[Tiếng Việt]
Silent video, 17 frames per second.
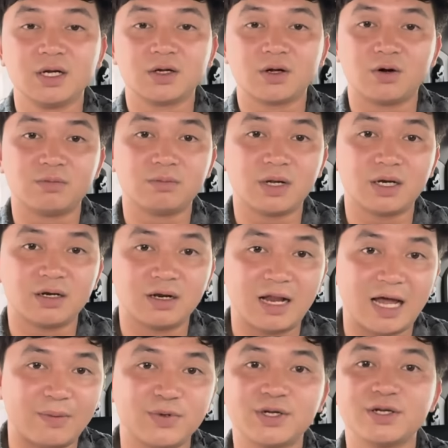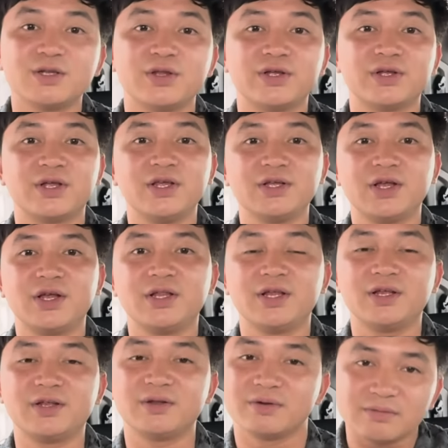còn mình làm được cái chuyện ý nghĩa
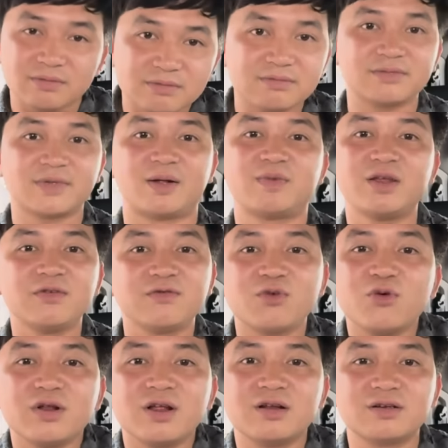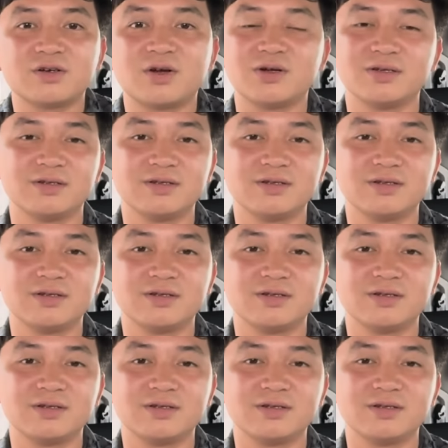thì cảm thấy vui là được rồi